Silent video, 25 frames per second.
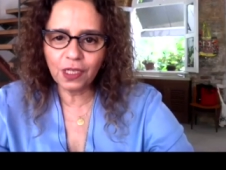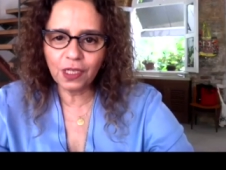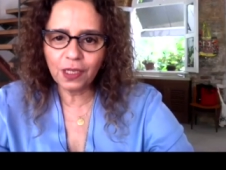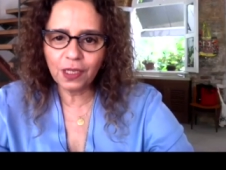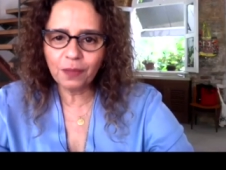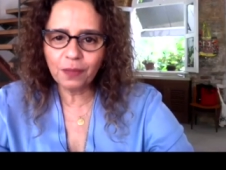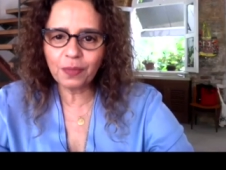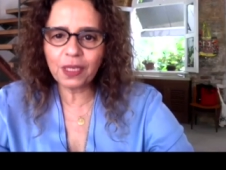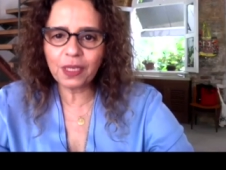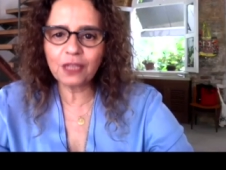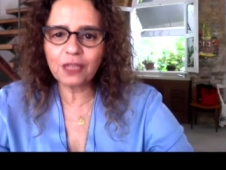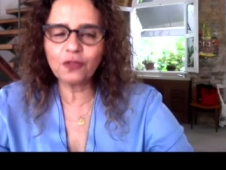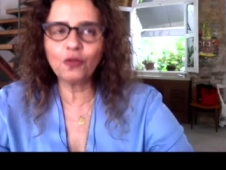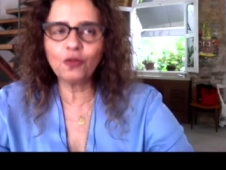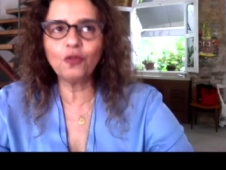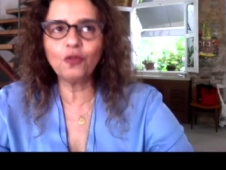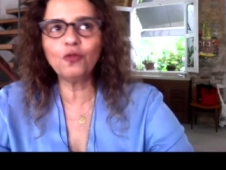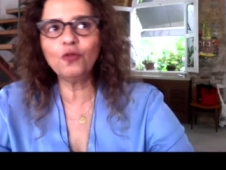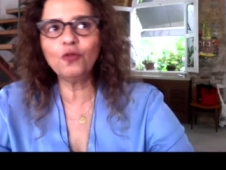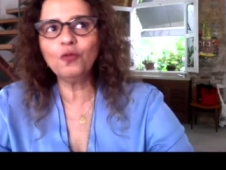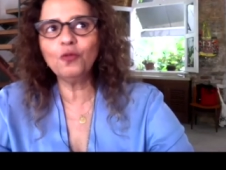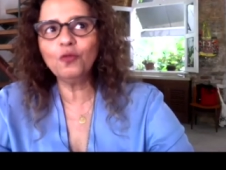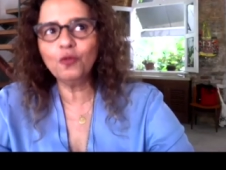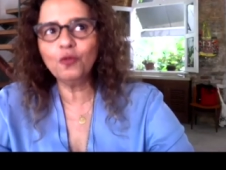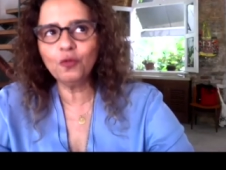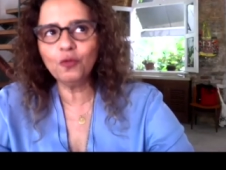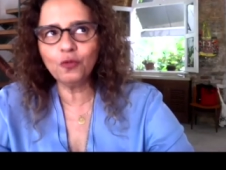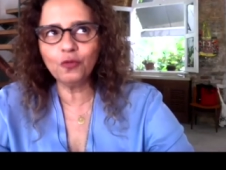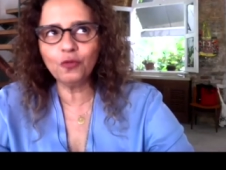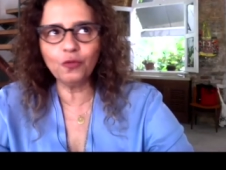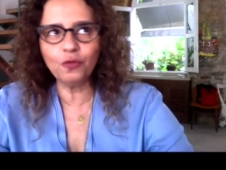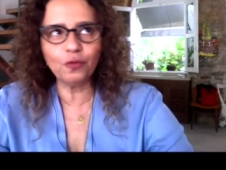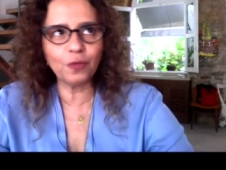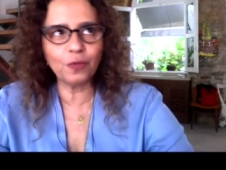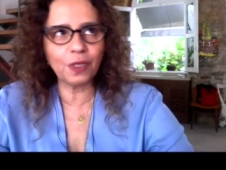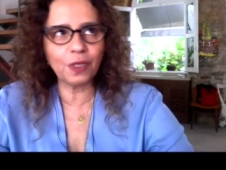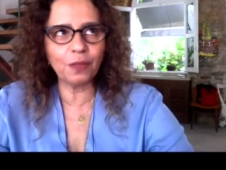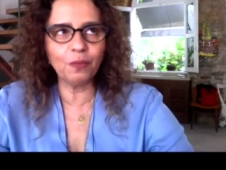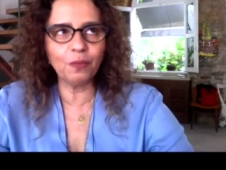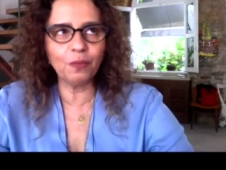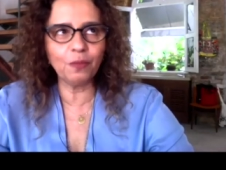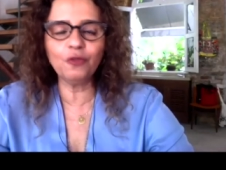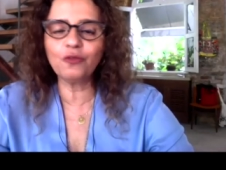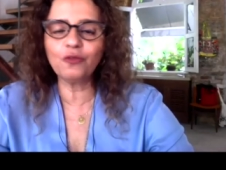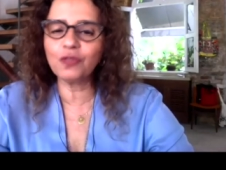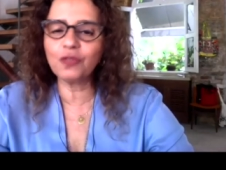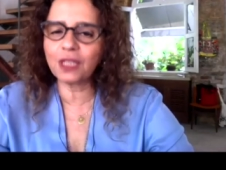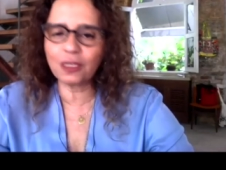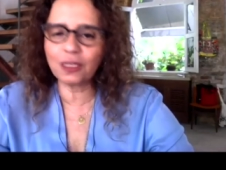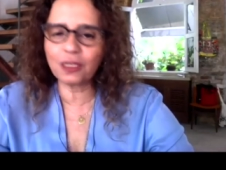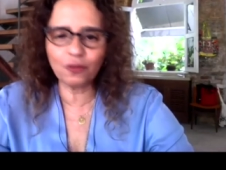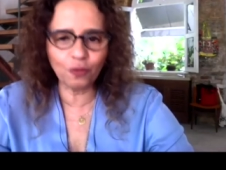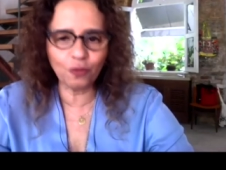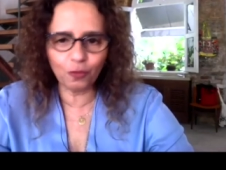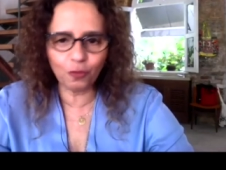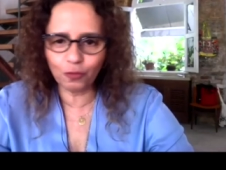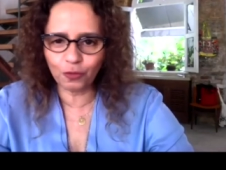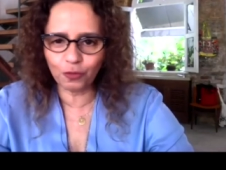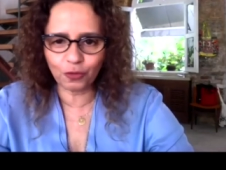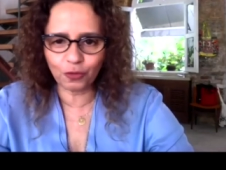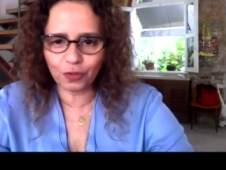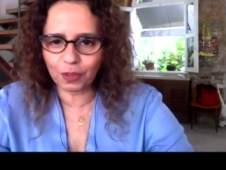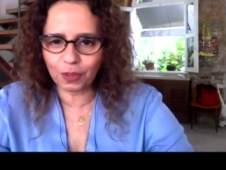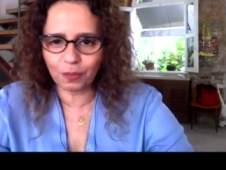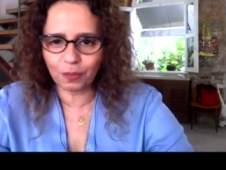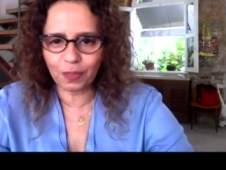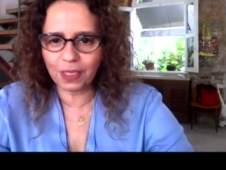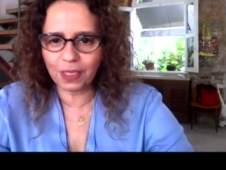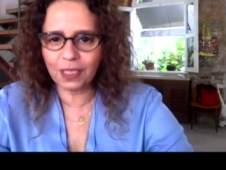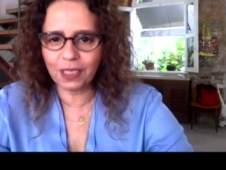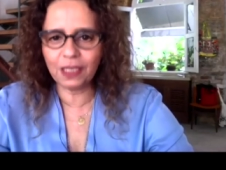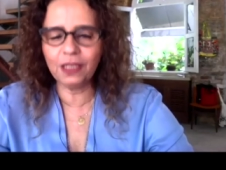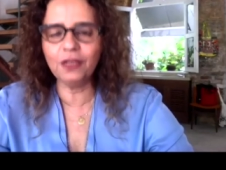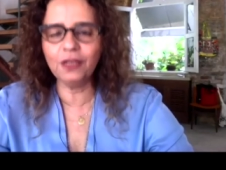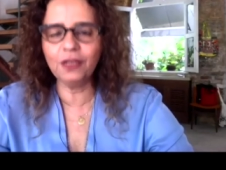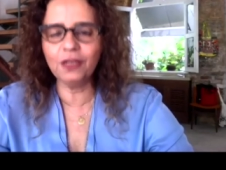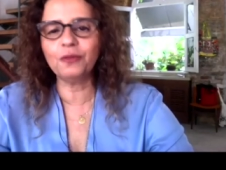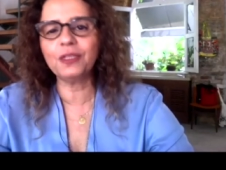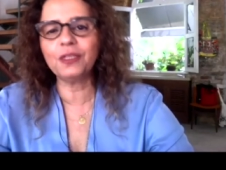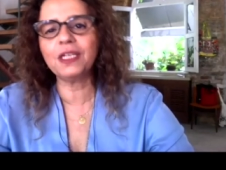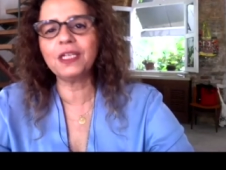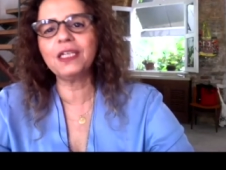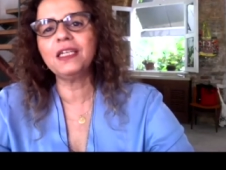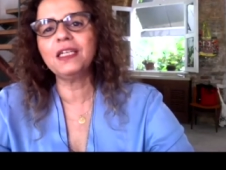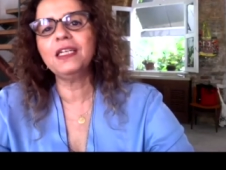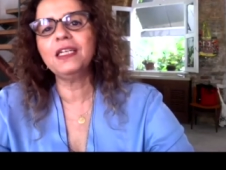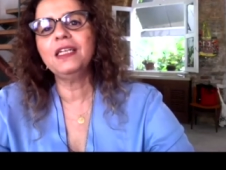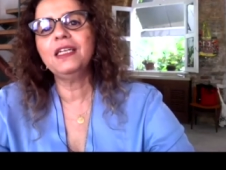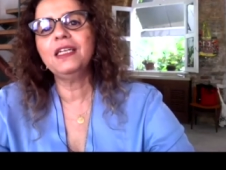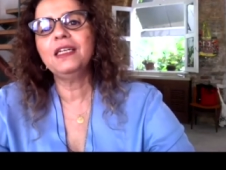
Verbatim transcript: para todo mundo, que muitos adultos também iam, né?